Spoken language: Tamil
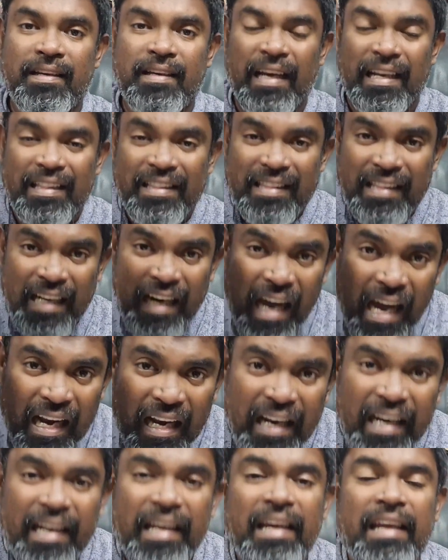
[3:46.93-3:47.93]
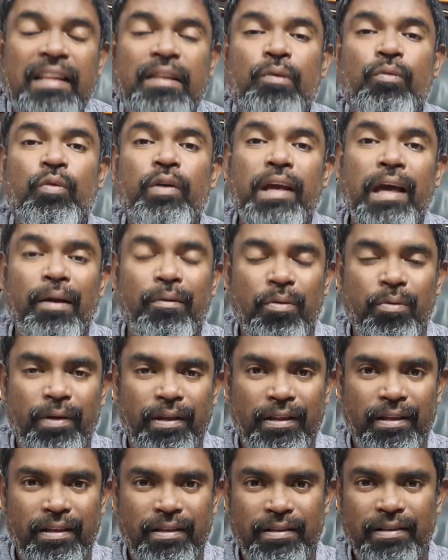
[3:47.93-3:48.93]
கர்த்தரால் எனக்கு இந்த உயர்வு
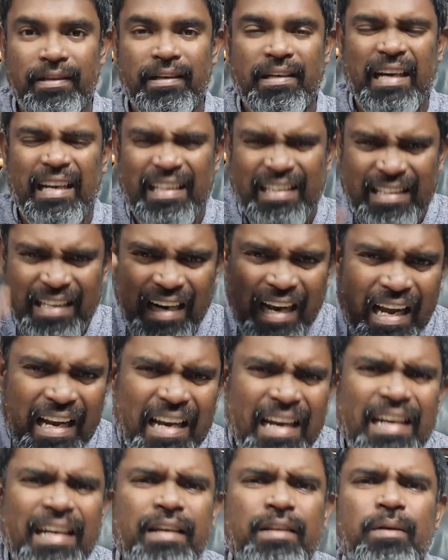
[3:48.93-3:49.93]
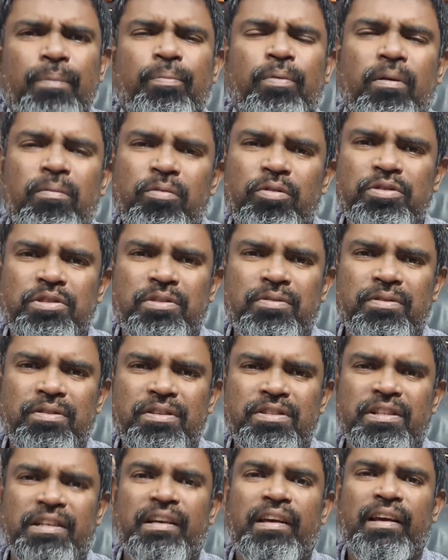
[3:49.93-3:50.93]
வந்தது கர்த்தரால் எனக்கு இந்த ப்ரொமோஷன்
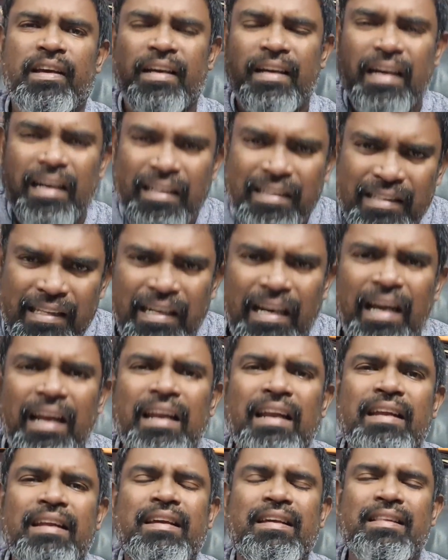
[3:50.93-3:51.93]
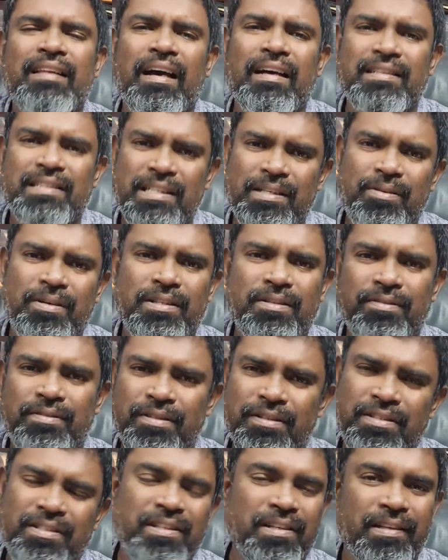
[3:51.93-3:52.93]
வந்துச்சு கர்த்தரால் எனக்கு இந்த ஆசீர்வாதம்
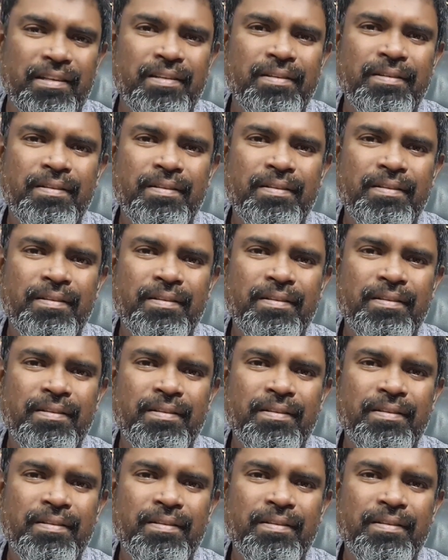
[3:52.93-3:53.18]
வந்துச்சு